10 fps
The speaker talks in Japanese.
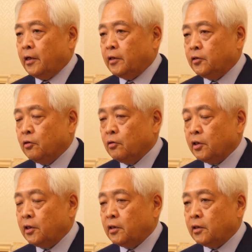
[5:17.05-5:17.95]
非常
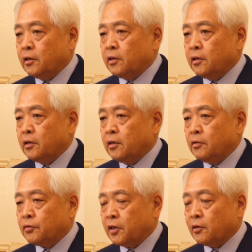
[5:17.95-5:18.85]
に
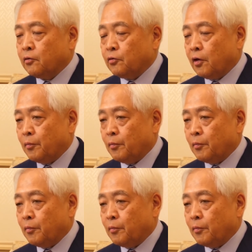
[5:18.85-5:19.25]
不正投票